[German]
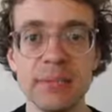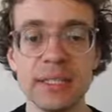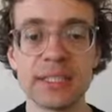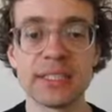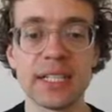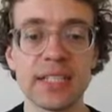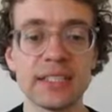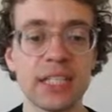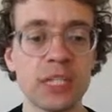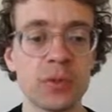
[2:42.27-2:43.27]

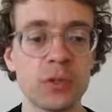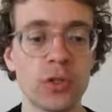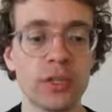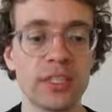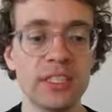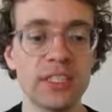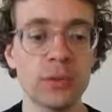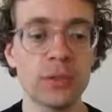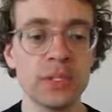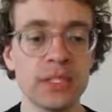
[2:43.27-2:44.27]
mitgeteilt habe und können dann hier
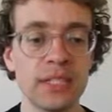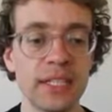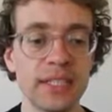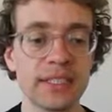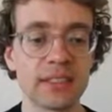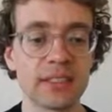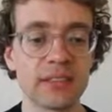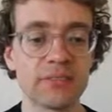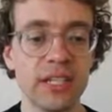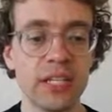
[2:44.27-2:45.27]
unten das
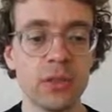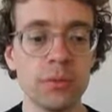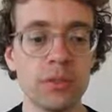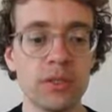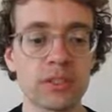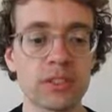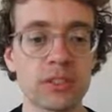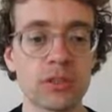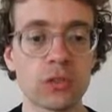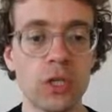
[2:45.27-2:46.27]
Fan
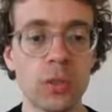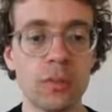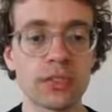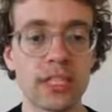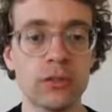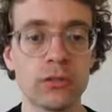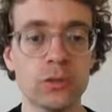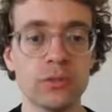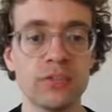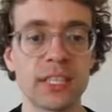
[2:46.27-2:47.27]
Reports Korpus aufrufen.